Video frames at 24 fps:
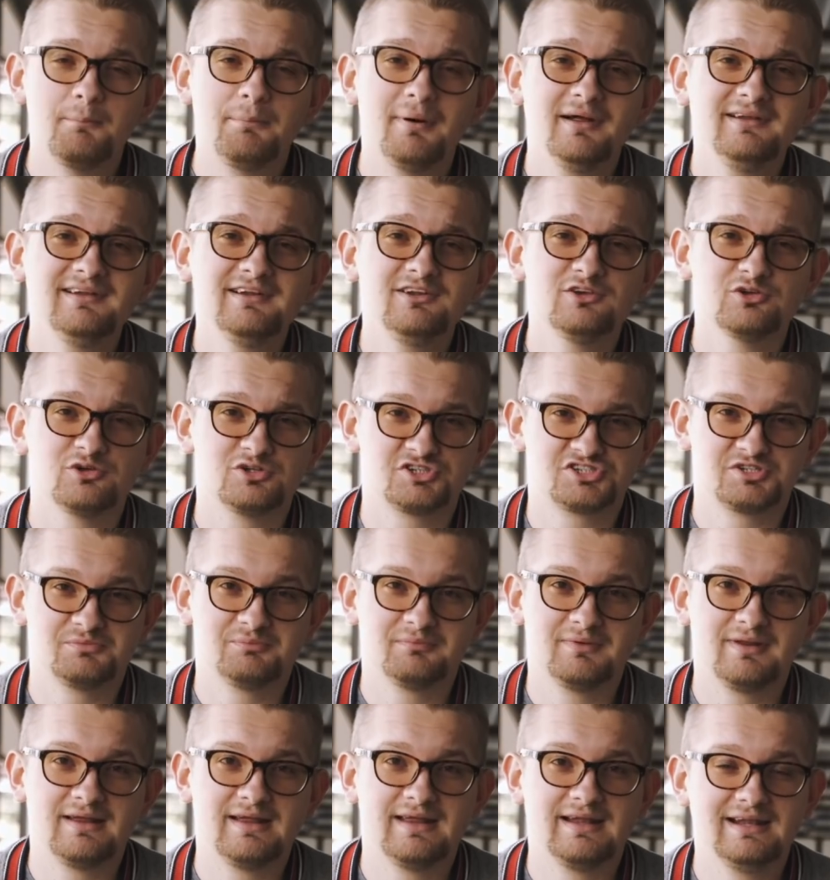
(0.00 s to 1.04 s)
Подытожим.
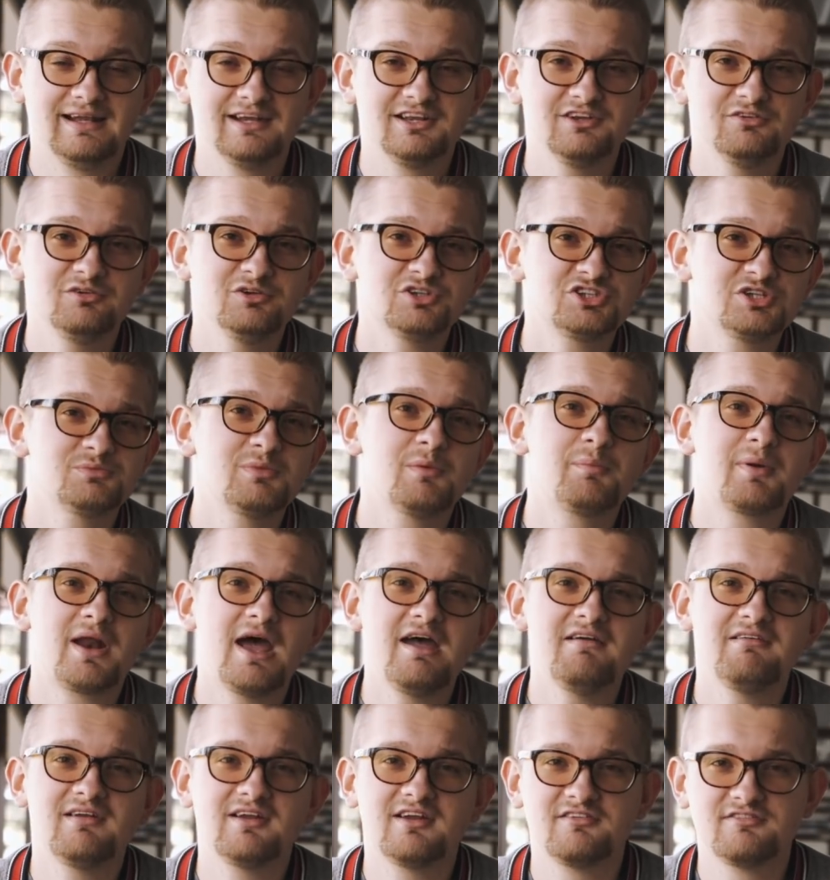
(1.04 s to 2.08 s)
Для того, чтобы
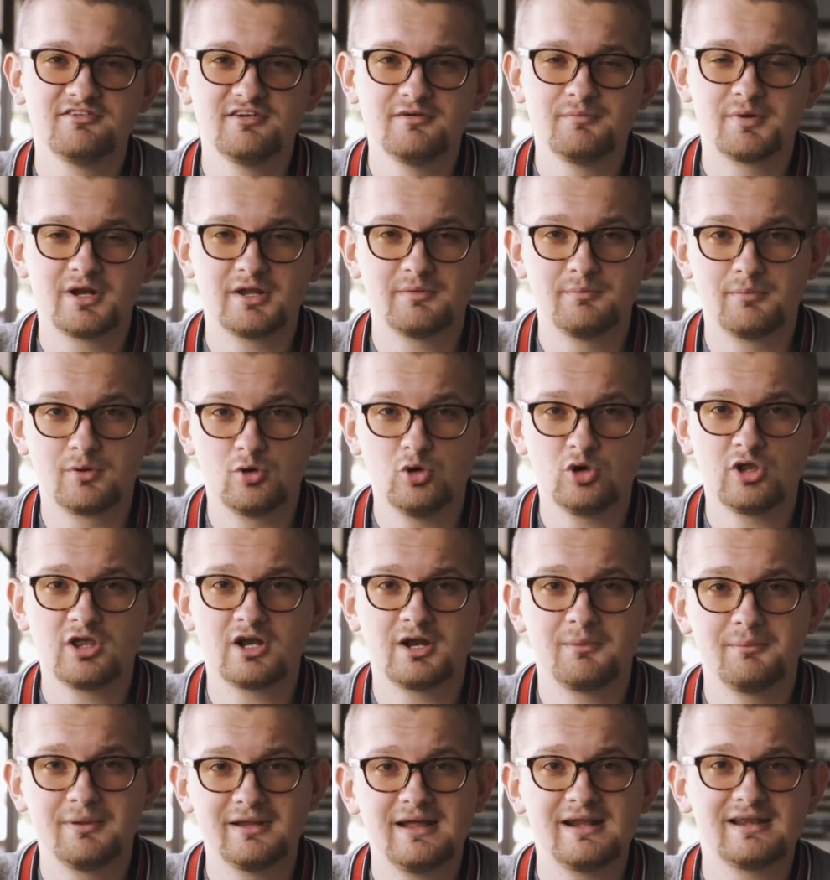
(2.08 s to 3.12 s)
правильно выбрать
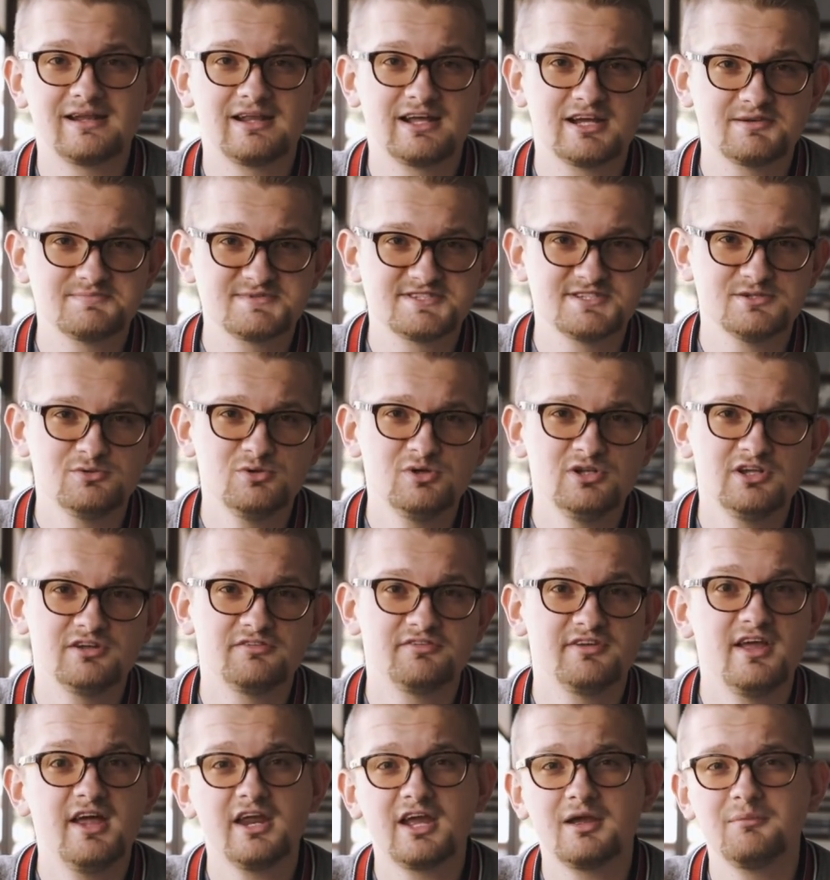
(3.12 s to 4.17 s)
брокера бинарных опционов,
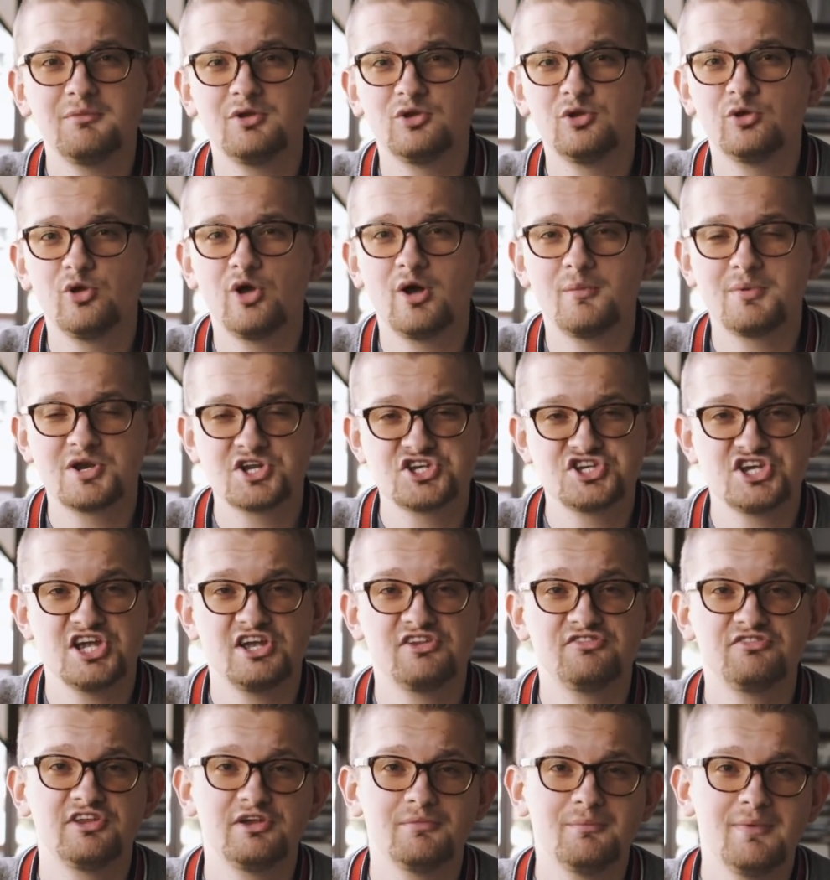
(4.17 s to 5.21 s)
я рекомендую
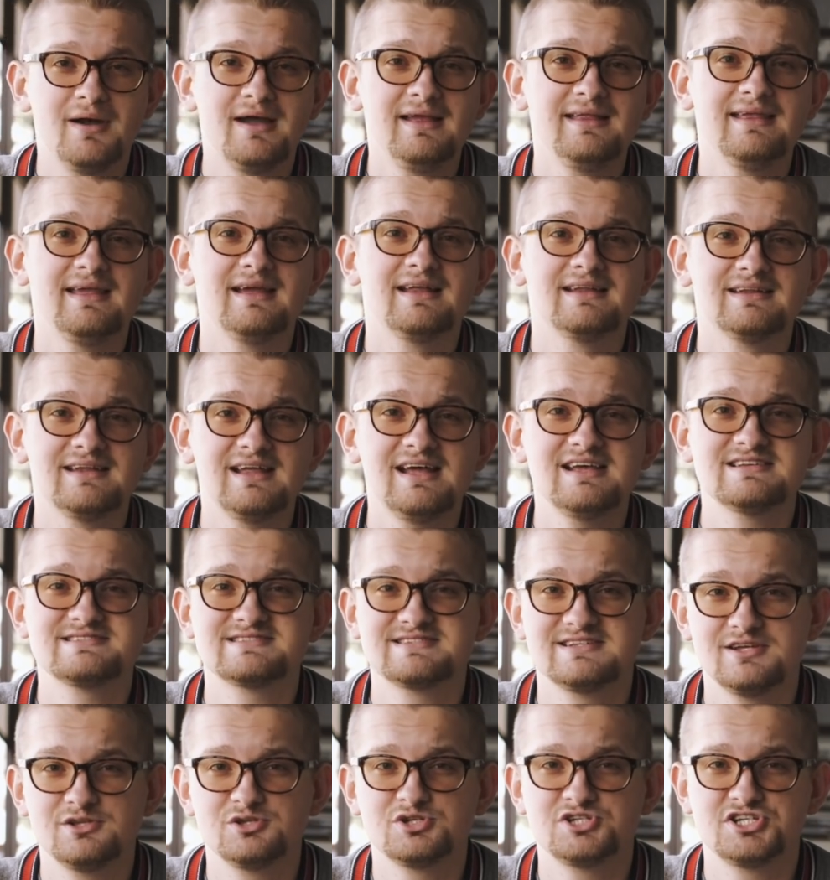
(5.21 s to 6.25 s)
обращать внимание на
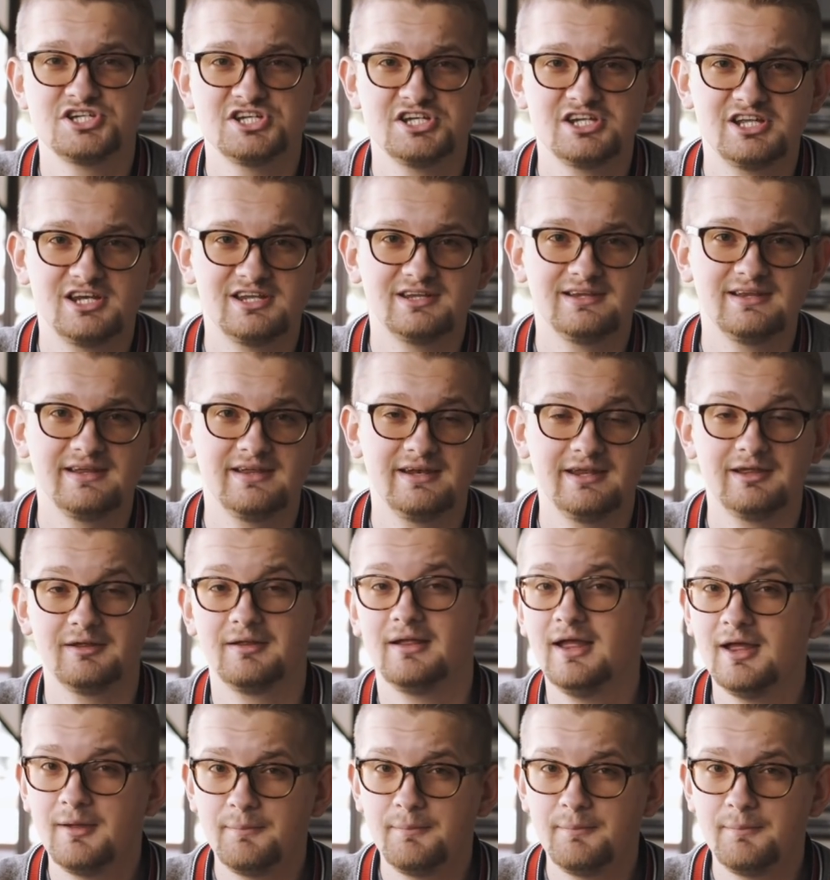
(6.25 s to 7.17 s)
следующие критерии.